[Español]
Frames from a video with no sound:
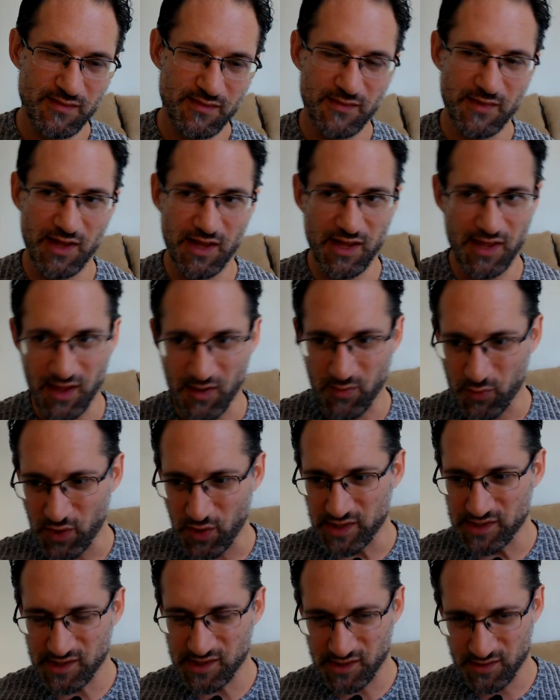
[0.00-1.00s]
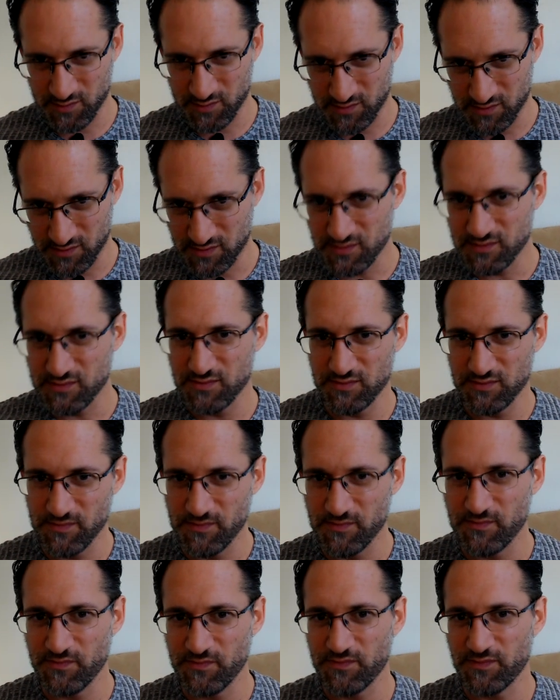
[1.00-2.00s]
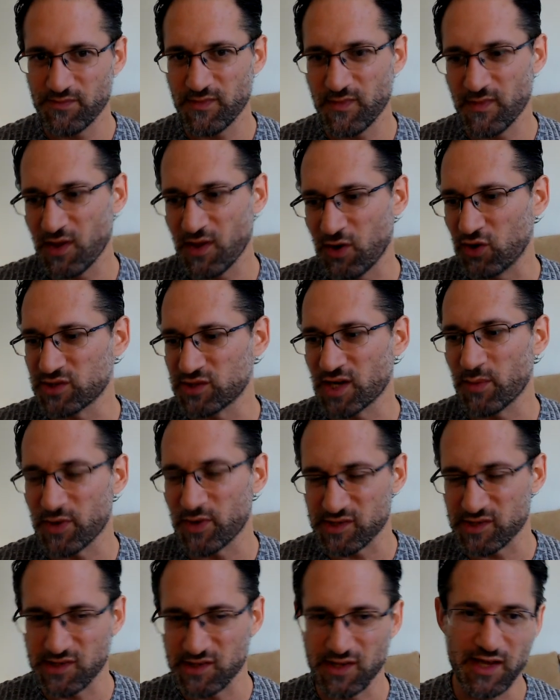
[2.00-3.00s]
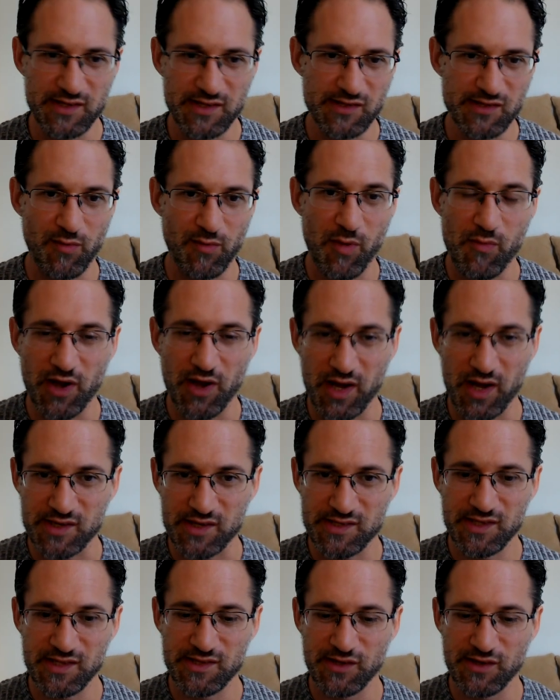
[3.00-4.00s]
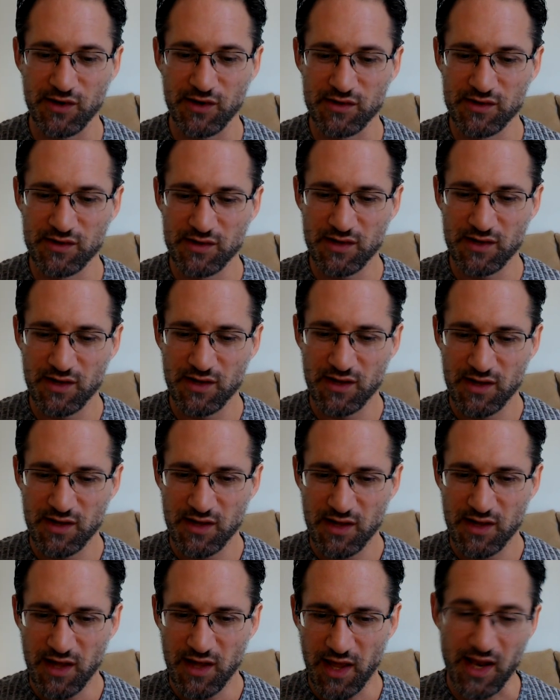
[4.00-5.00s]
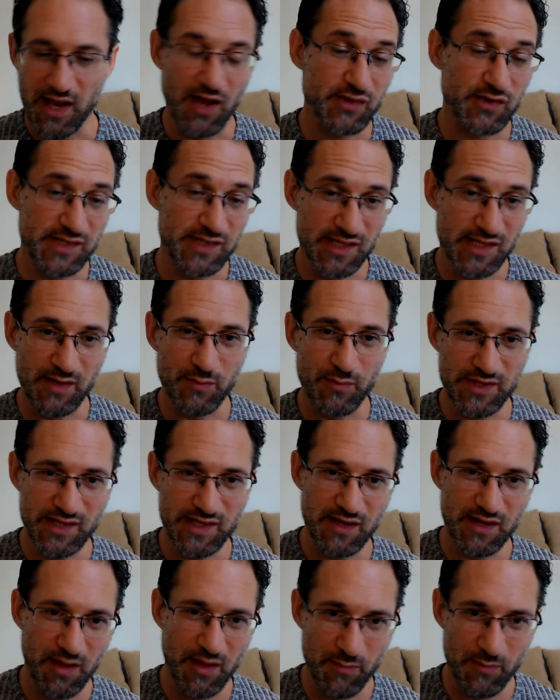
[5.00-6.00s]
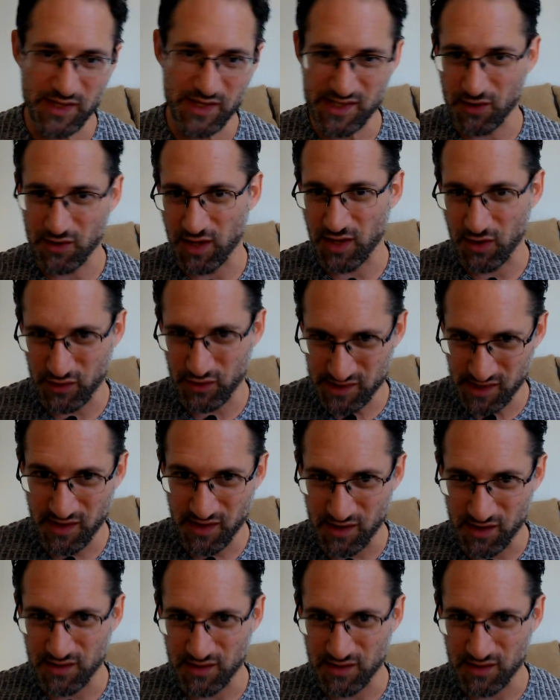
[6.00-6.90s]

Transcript: Y después otra persona hizo el mismo ejercicio y las cosas empezaron a coincidir.